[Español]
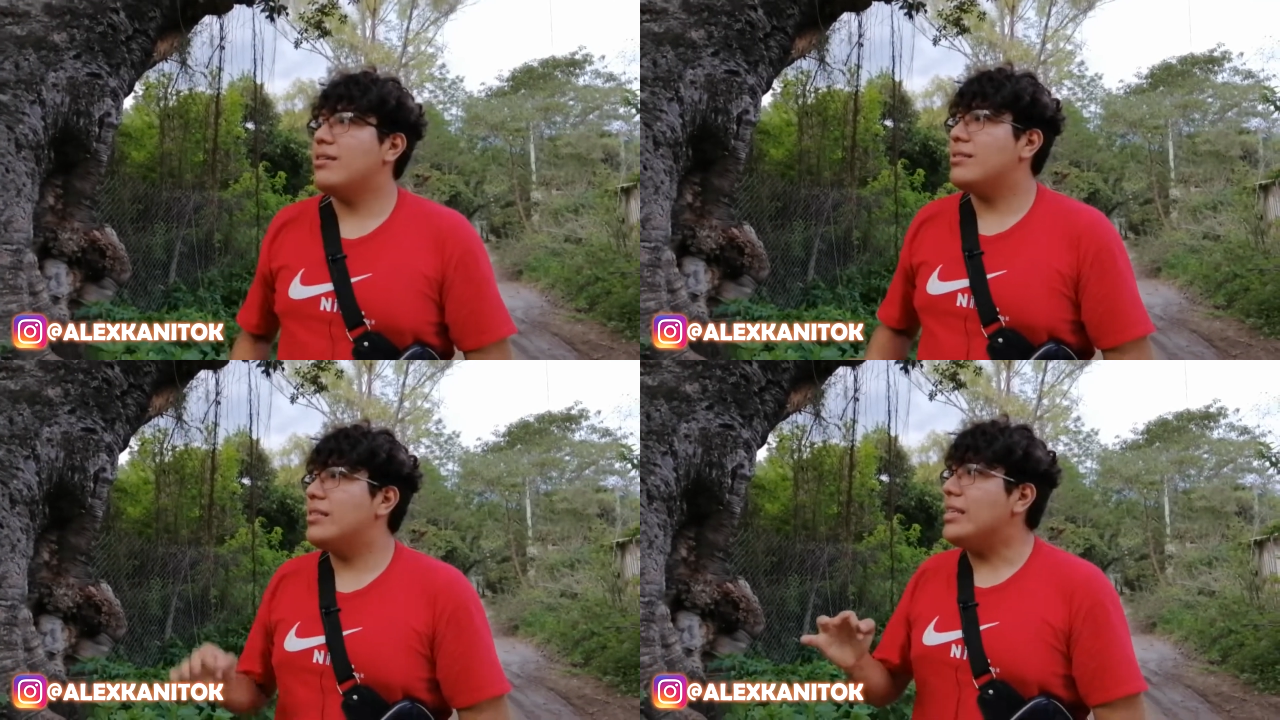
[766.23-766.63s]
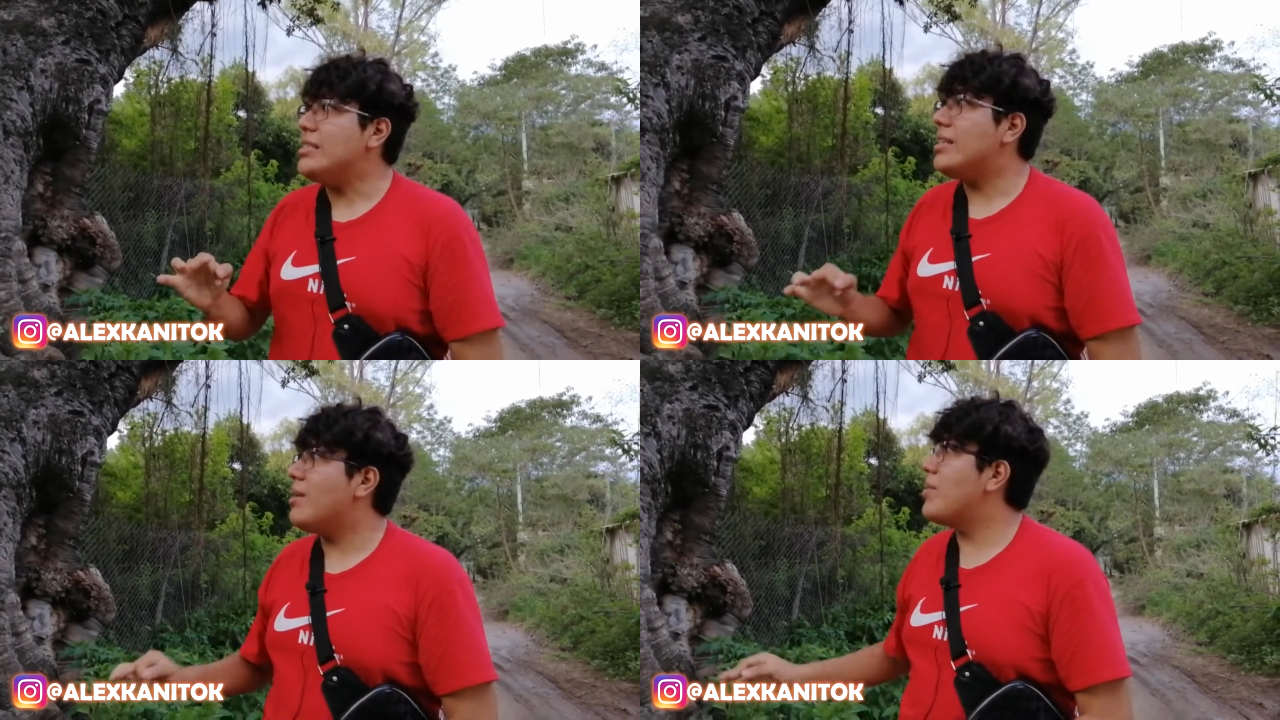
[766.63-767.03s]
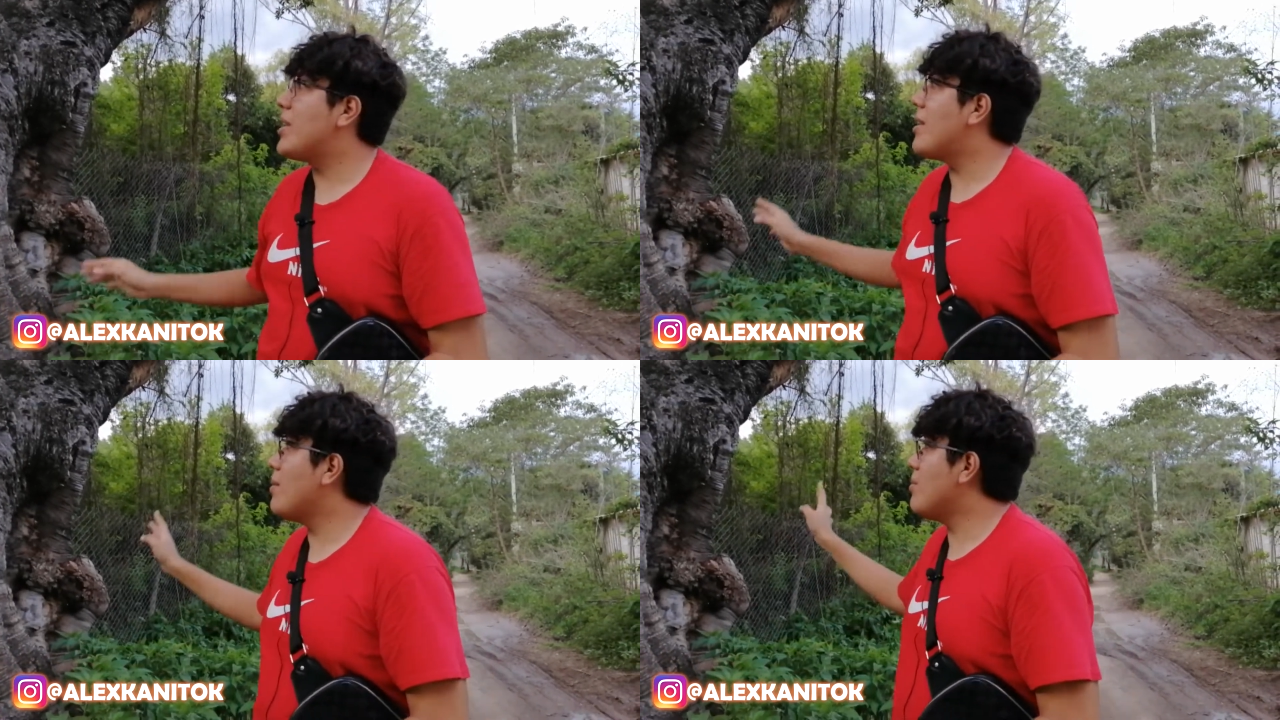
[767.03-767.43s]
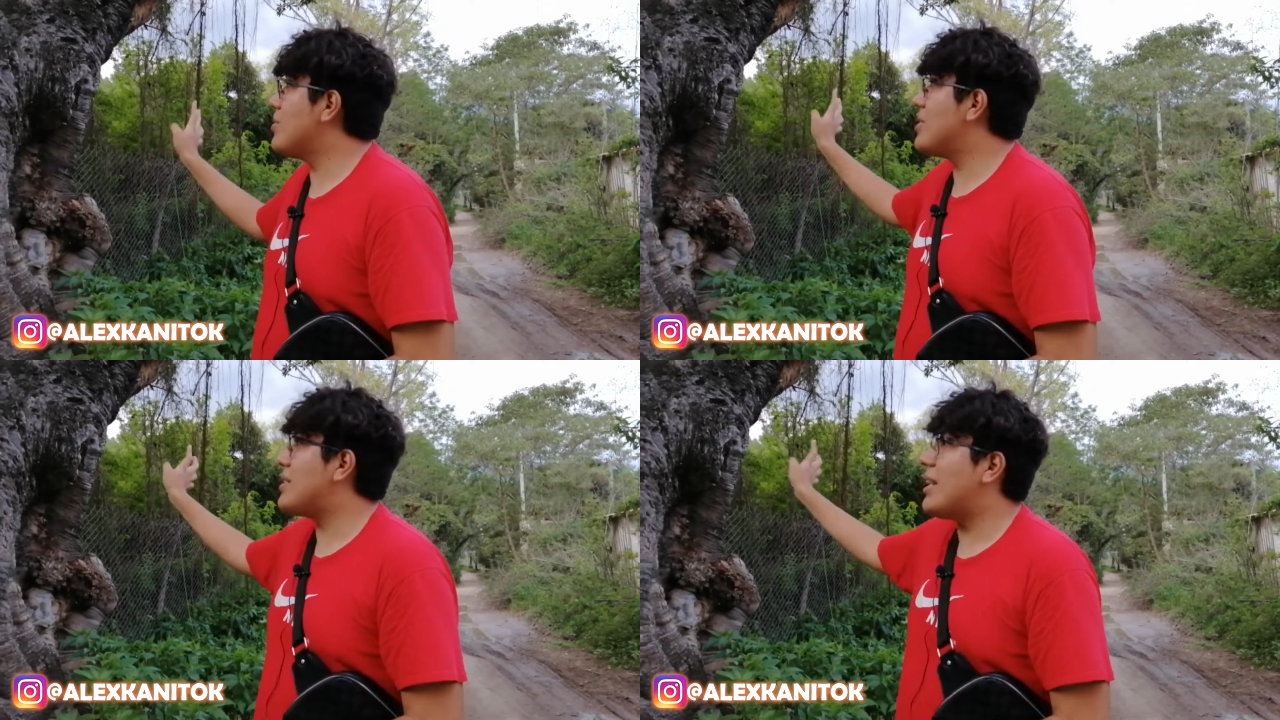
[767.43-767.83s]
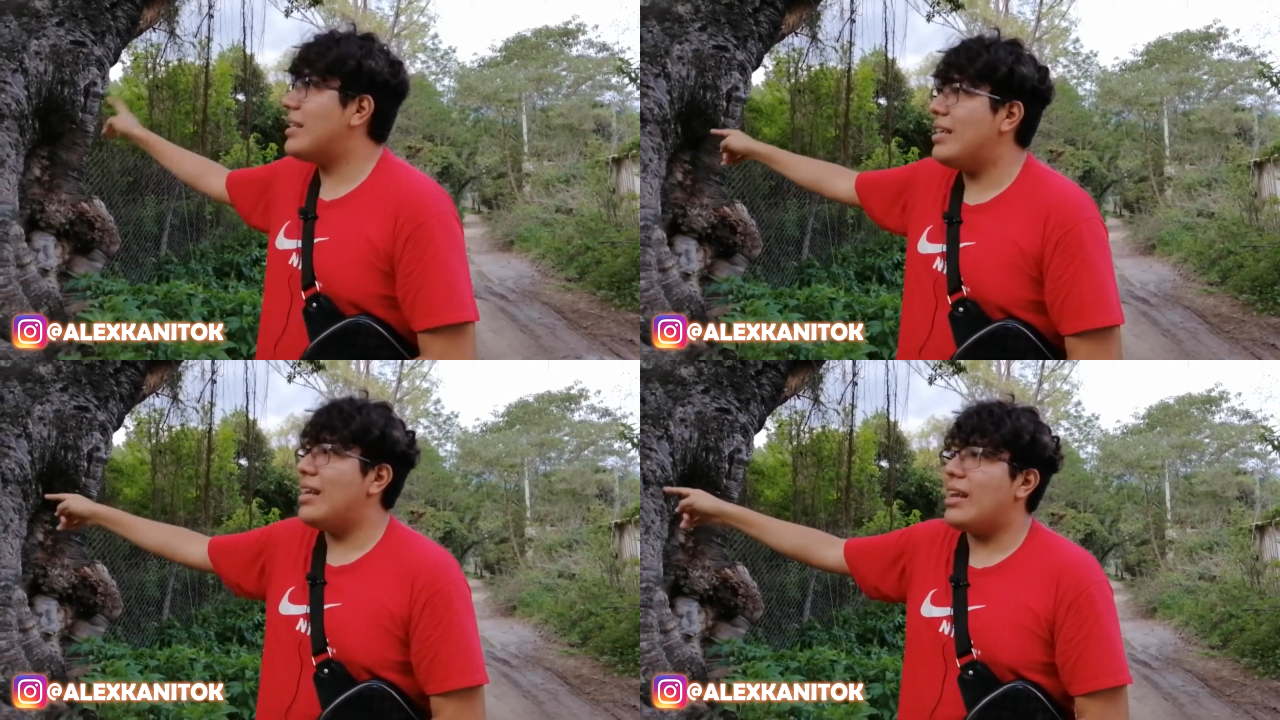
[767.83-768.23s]
3 de la mañana vamos a estar aquí
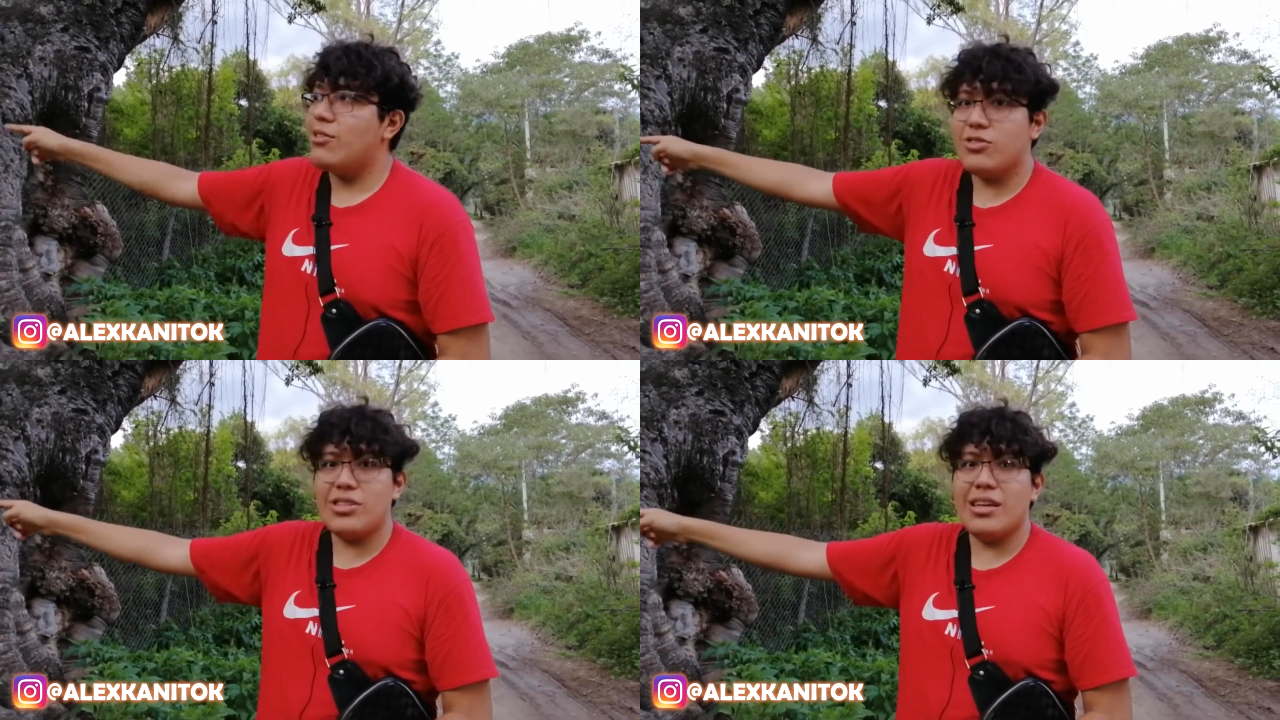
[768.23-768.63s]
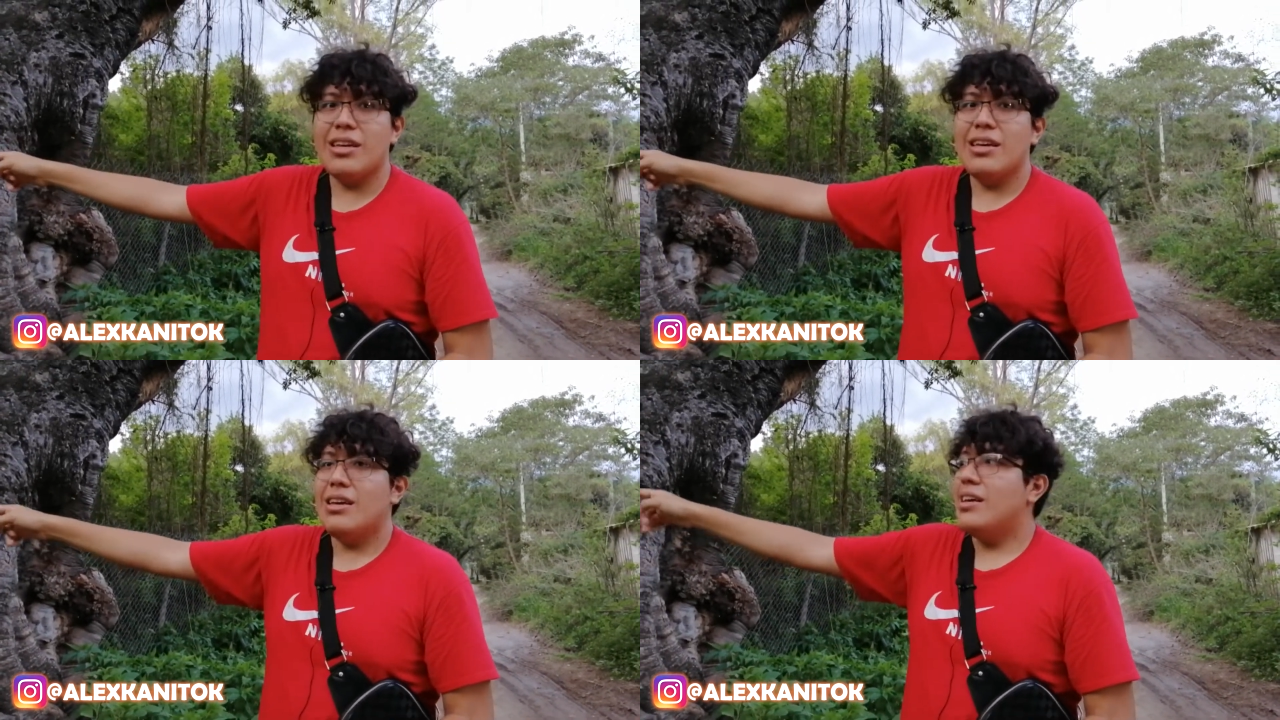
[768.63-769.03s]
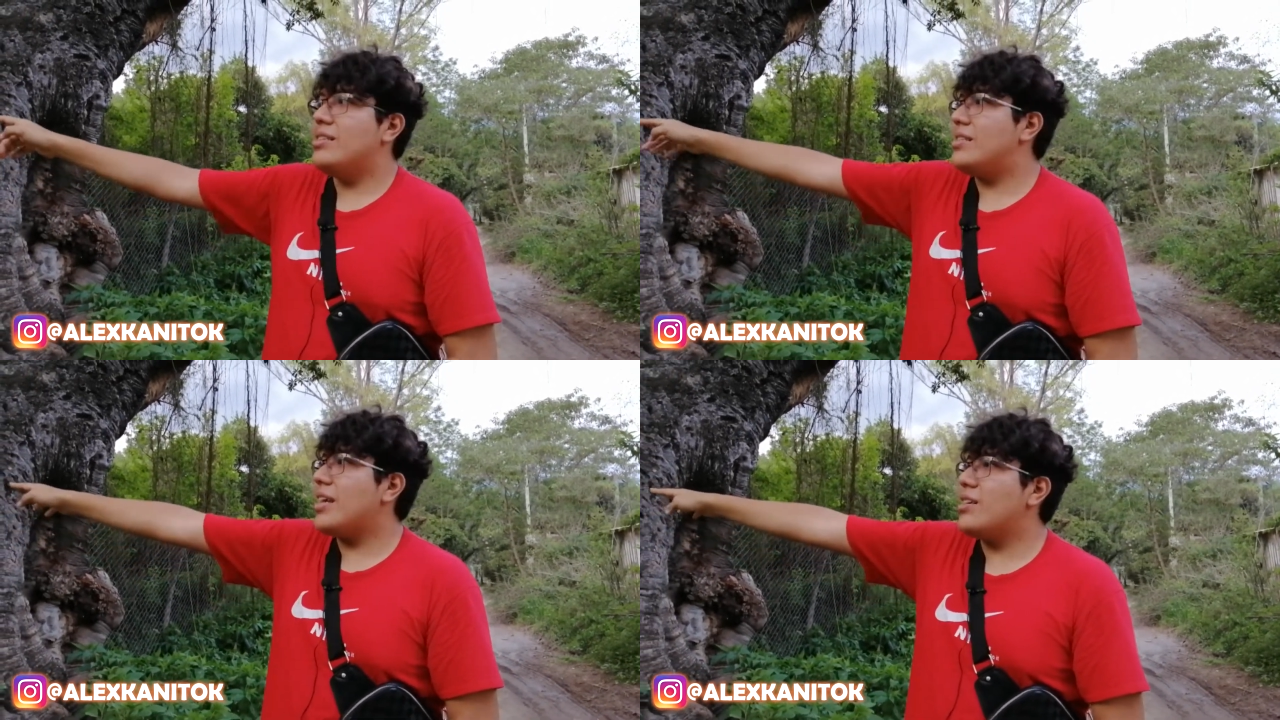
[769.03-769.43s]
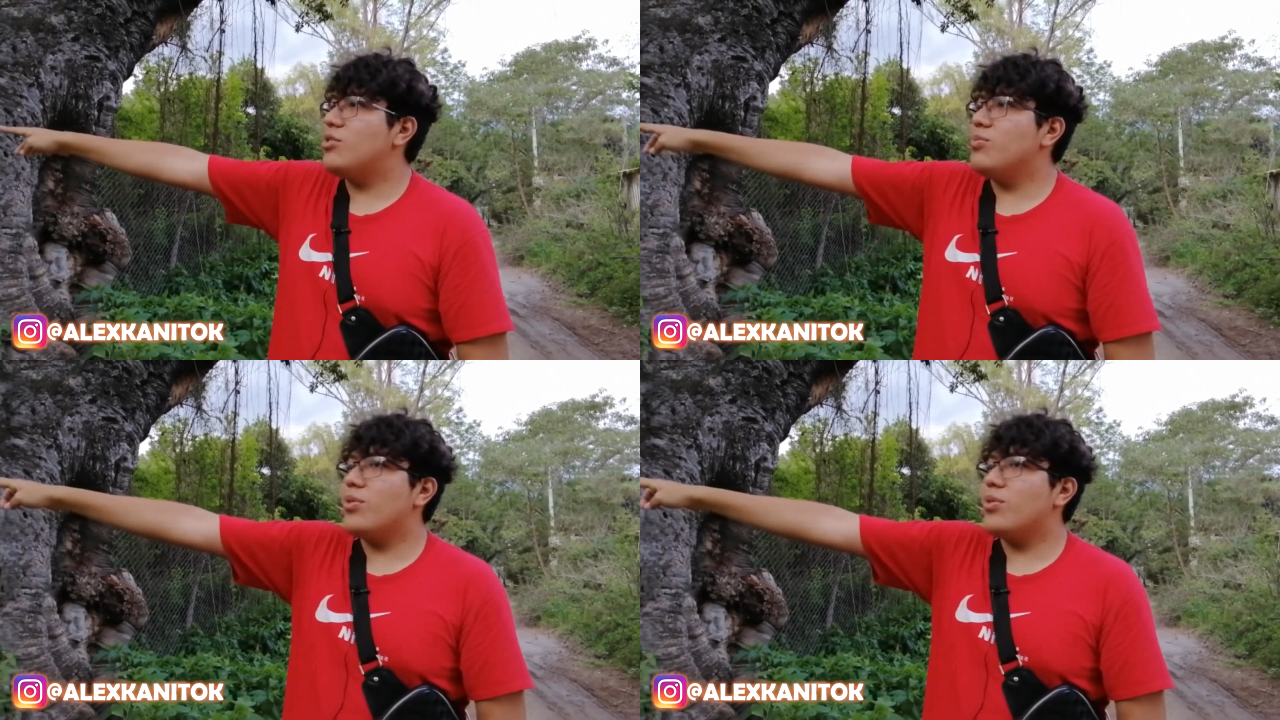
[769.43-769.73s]
en la noche. Enséñales un poco el